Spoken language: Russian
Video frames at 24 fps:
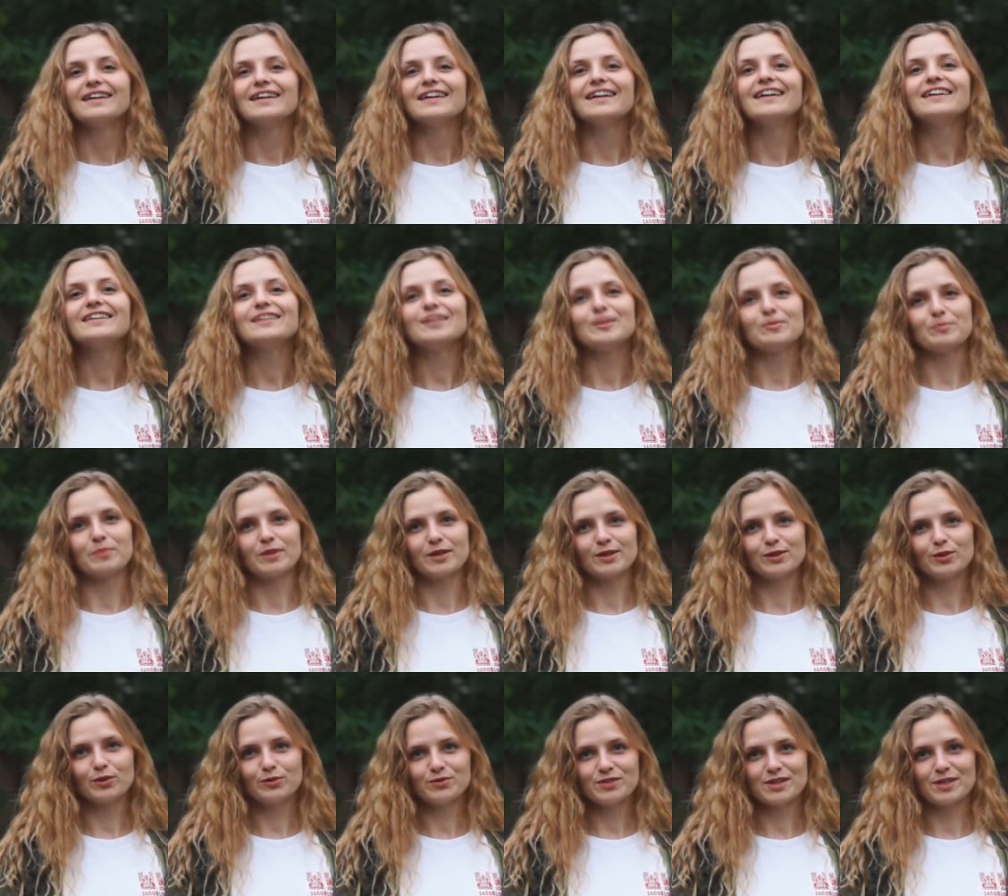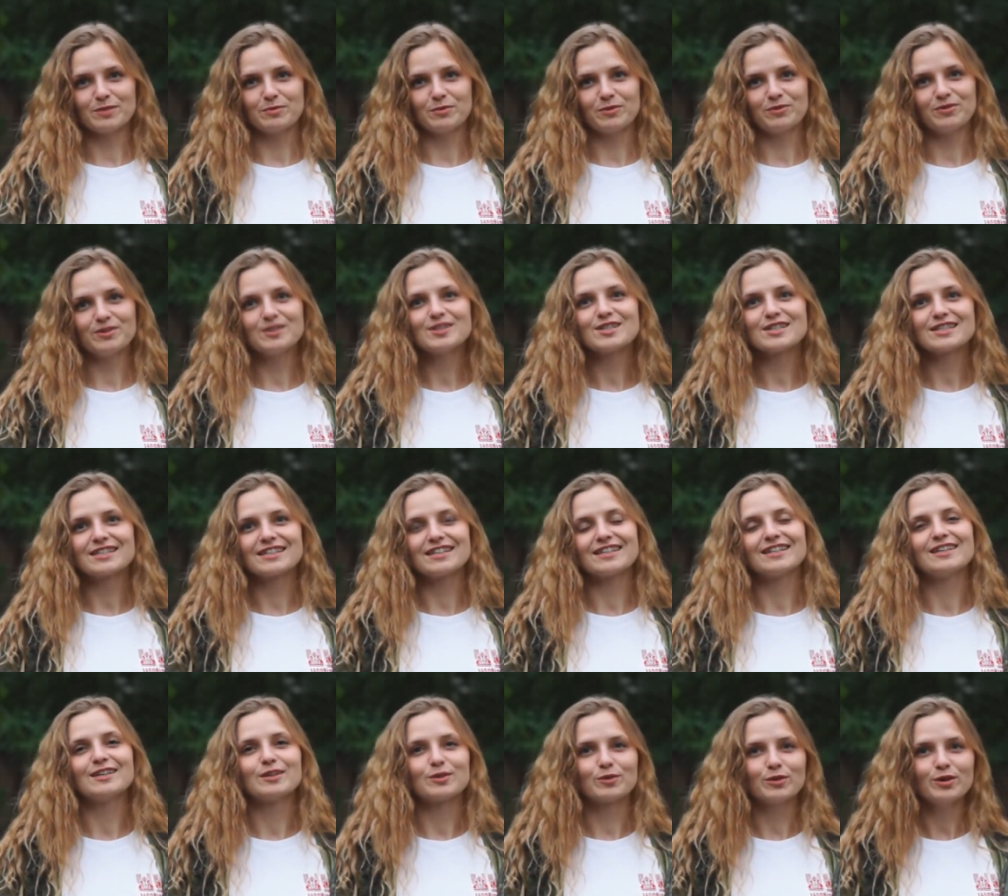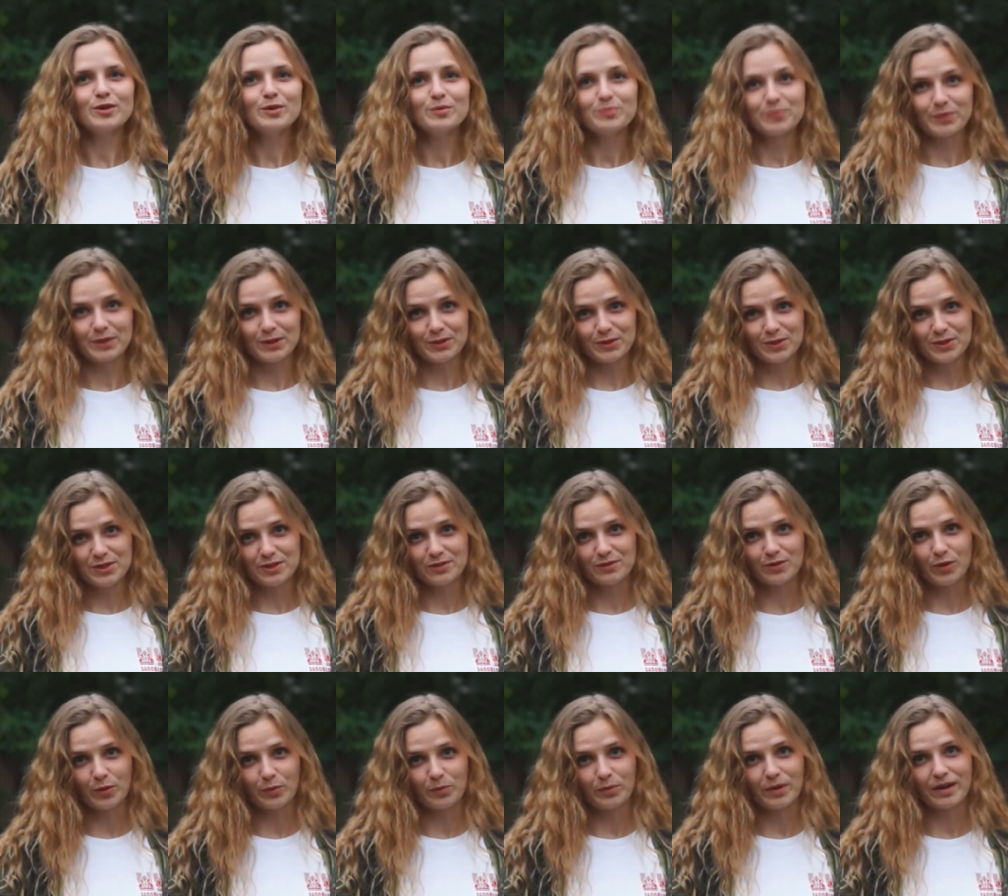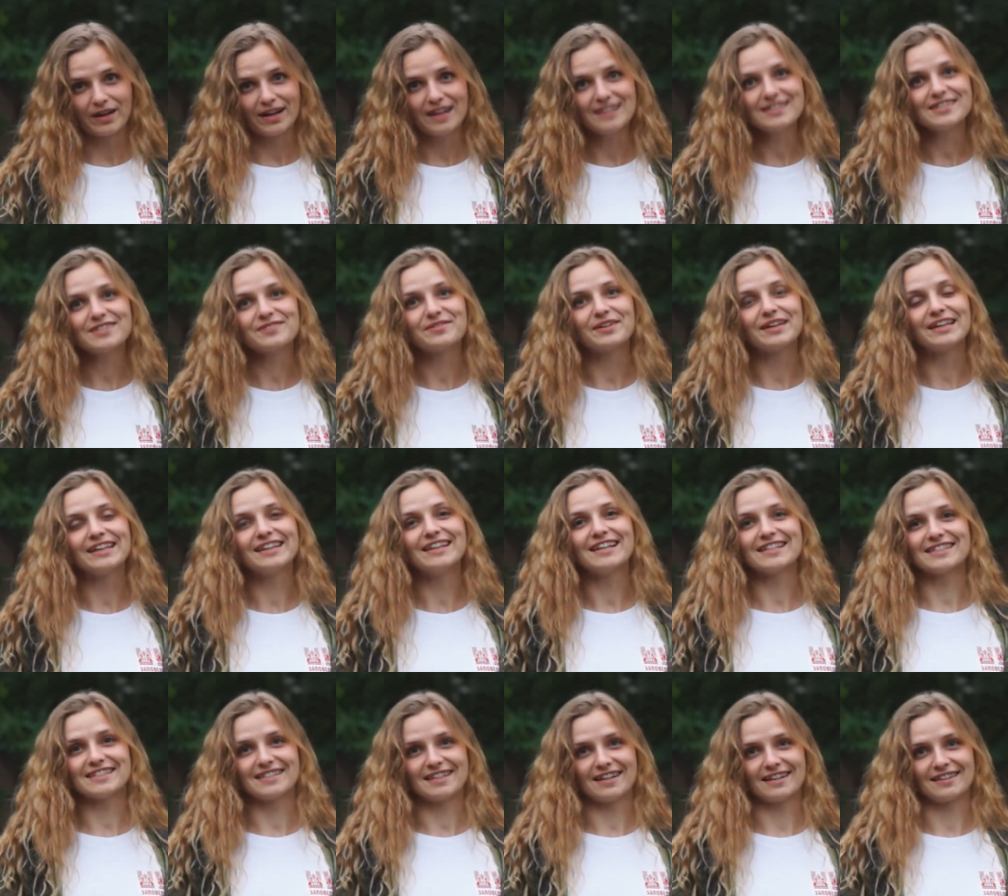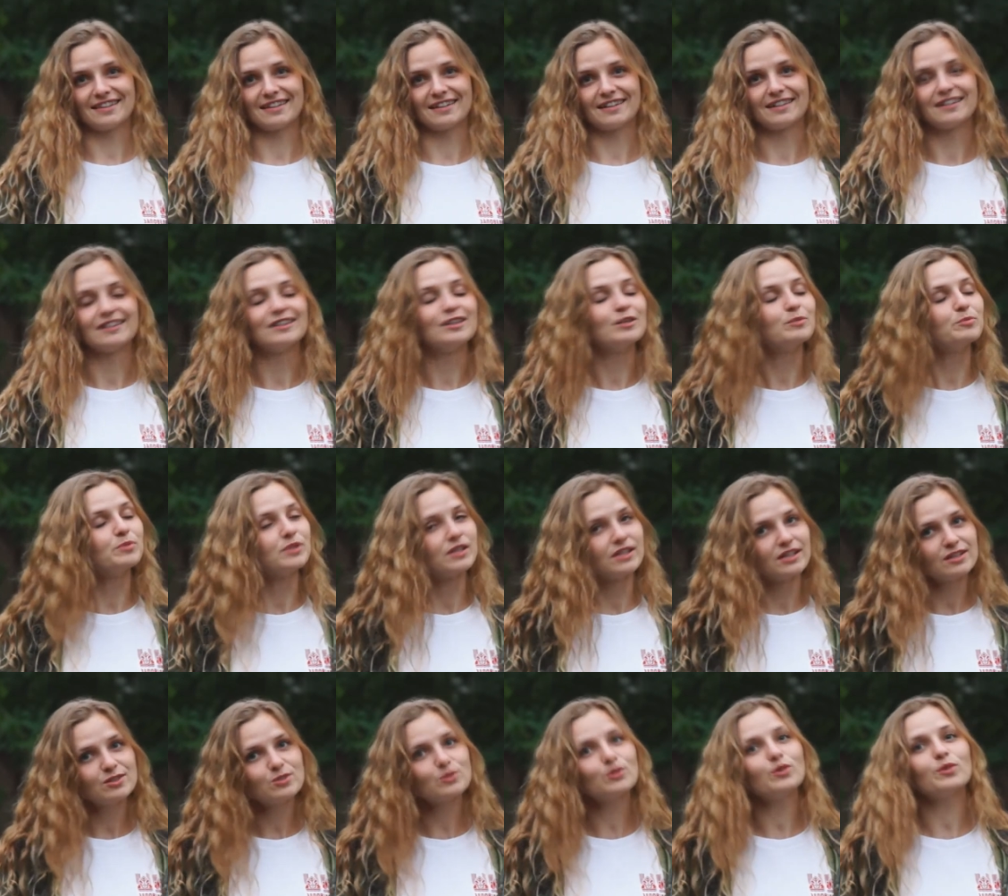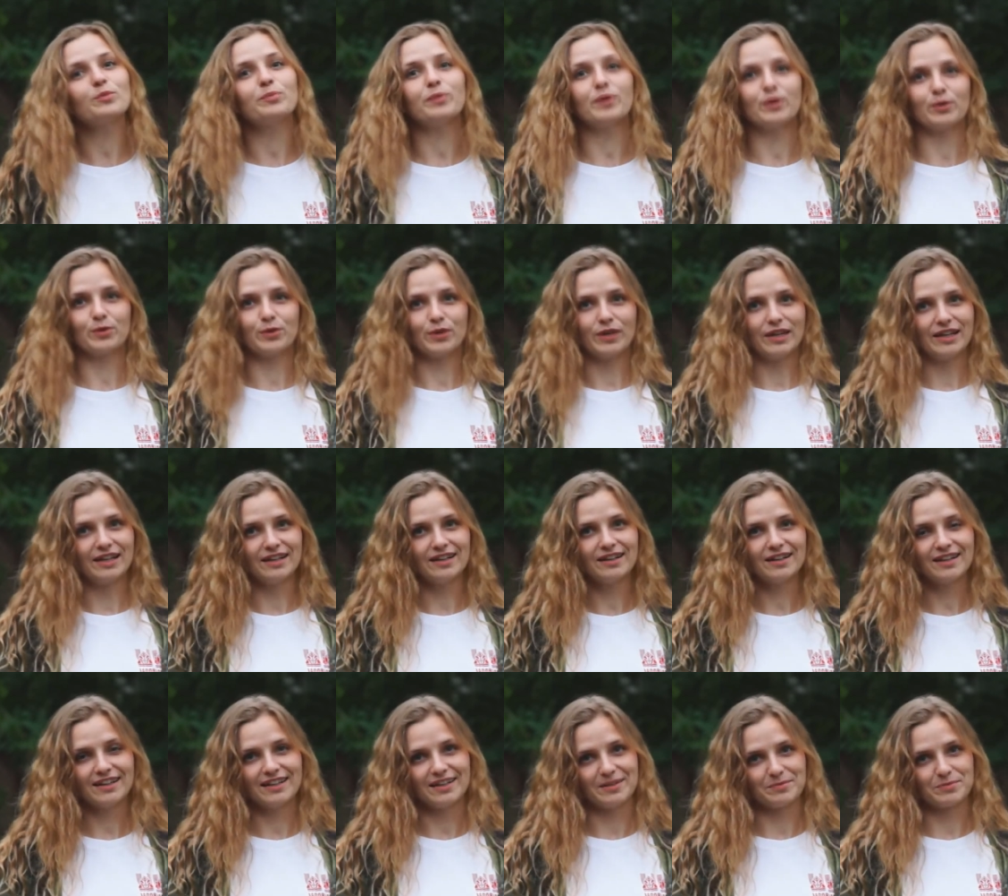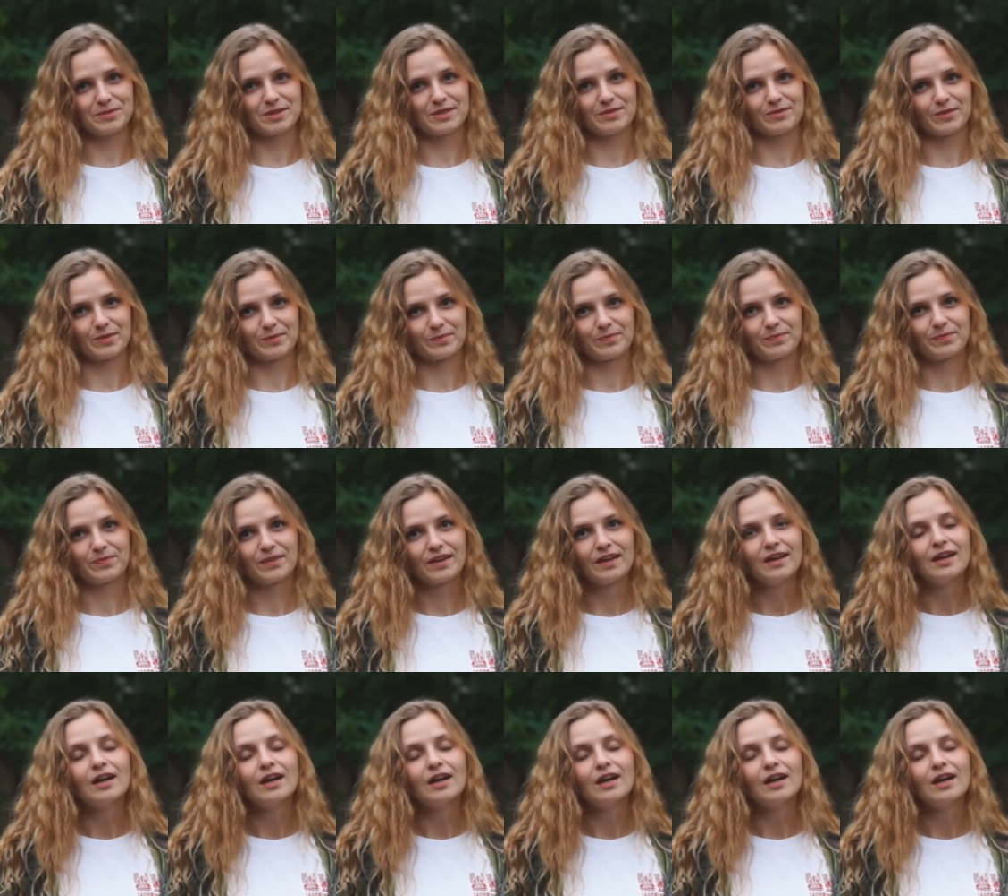Этот мордовский мифический герой приносит дом богатство и достаток, не брезгуя порой и лихаимством.